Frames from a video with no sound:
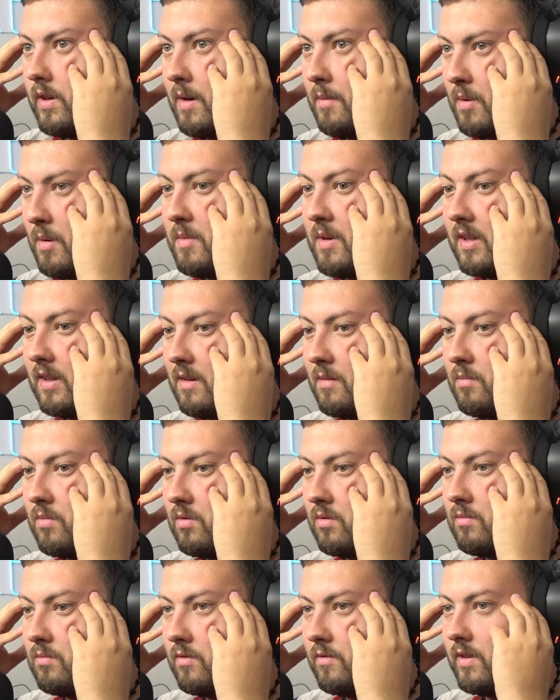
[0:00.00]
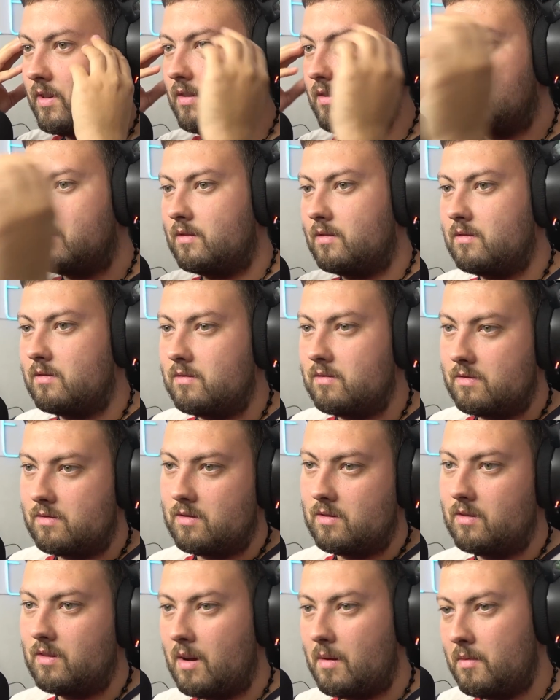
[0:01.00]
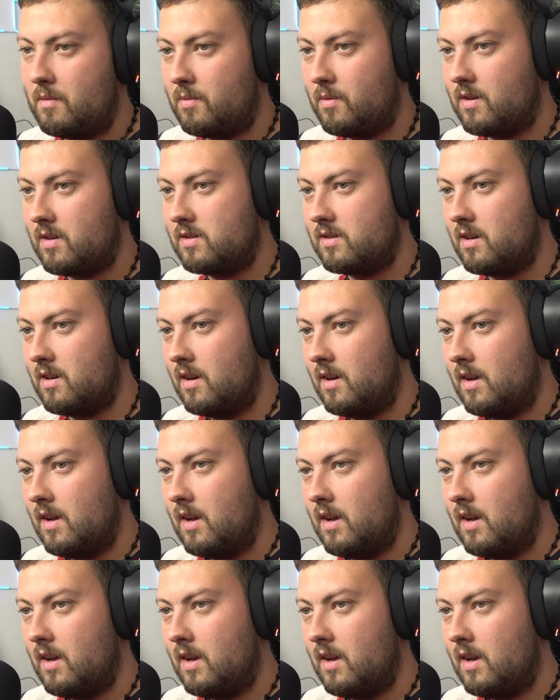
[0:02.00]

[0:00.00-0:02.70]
ja pamiętam, bo mówię, żonka mi pokazała.